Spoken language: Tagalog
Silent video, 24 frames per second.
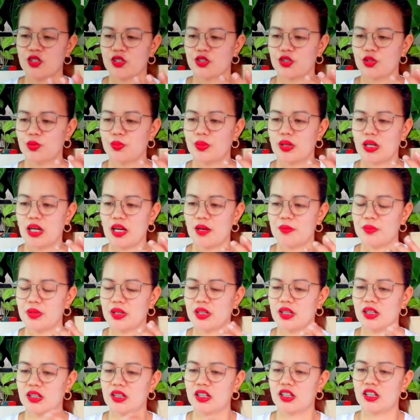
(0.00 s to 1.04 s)
So,
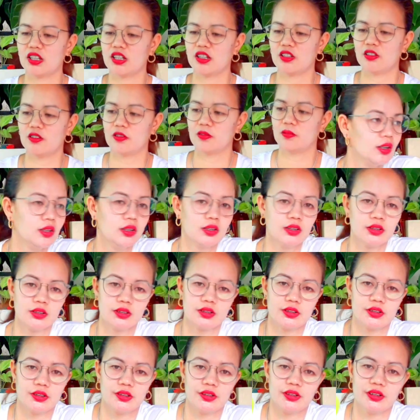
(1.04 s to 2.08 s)
marami na din yon
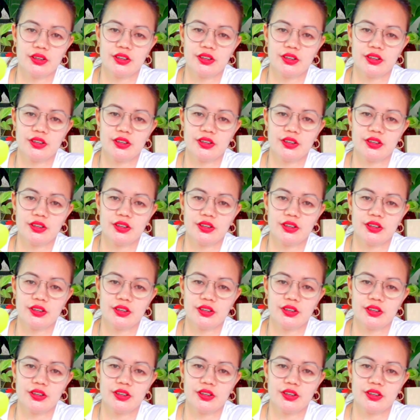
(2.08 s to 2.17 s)
So,